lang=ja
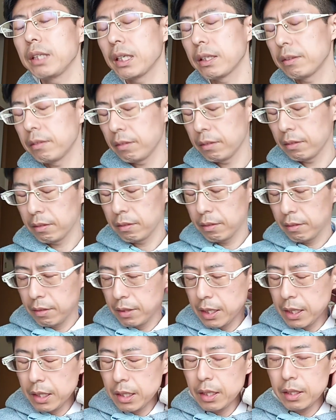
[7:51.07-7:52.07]
にあの
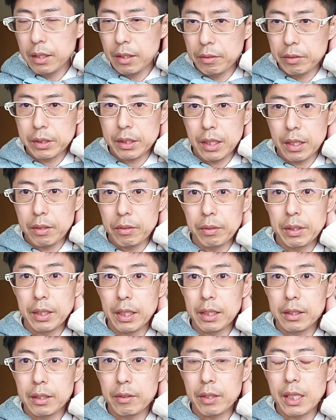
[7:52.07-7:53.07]
0点に抑え込ん
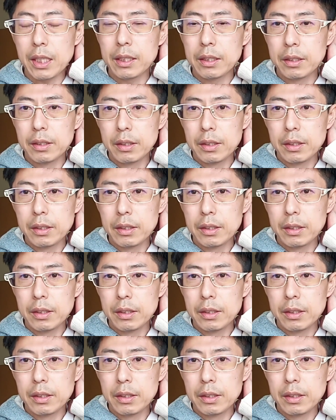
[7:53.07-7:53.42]
だりとか、